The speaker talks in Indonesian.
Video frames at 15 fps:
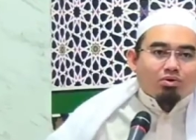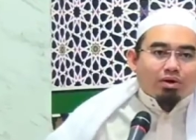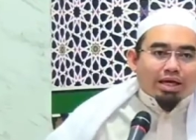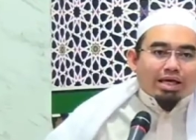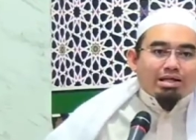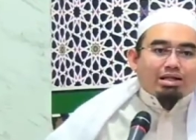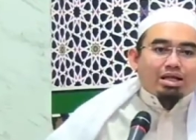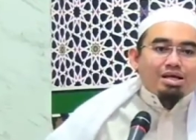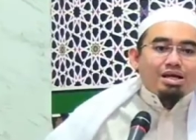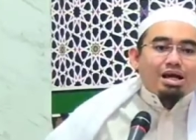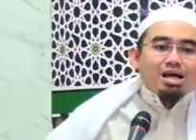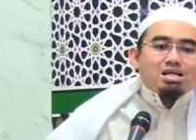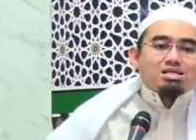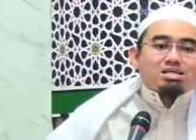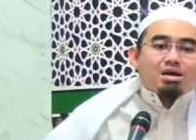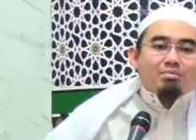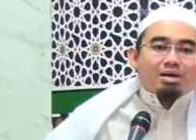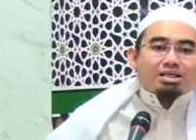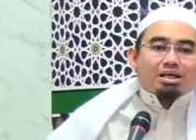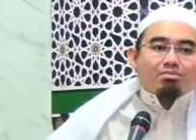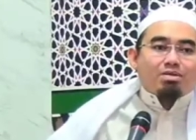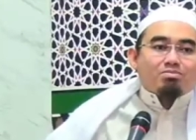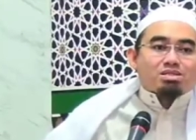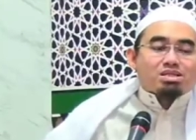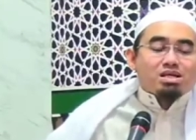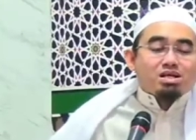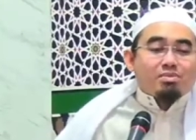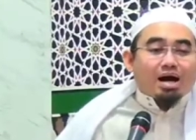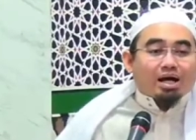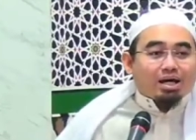Intinya kan sama-sama mesti
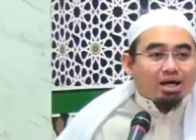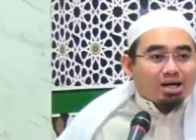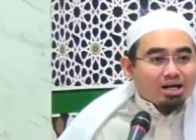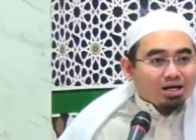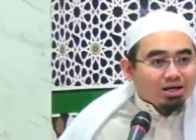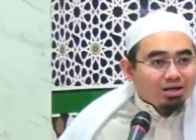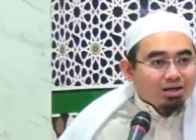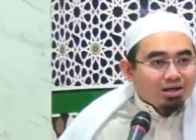dibayar nih.